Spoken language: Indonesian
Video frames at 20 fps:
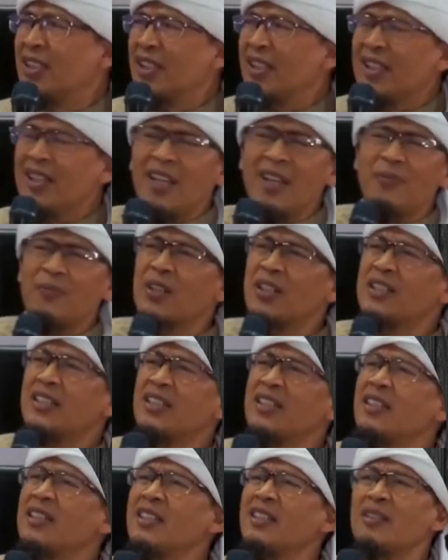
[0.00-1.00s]
Kenapa
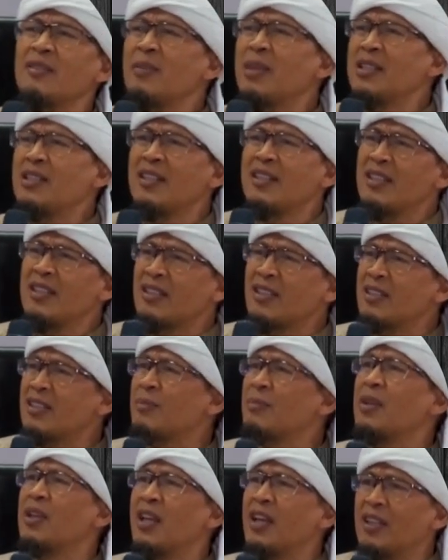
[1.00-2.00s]
sih yang majelis
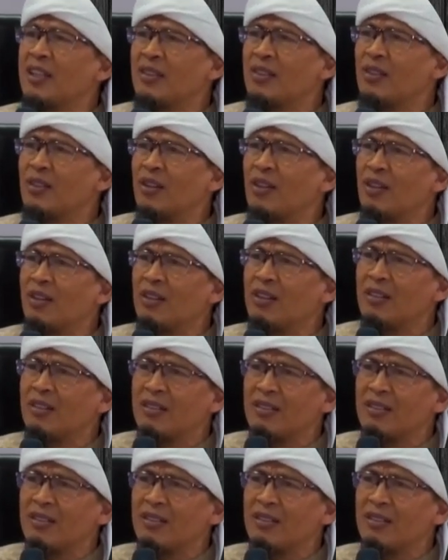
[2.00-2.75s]
sebelah itu kok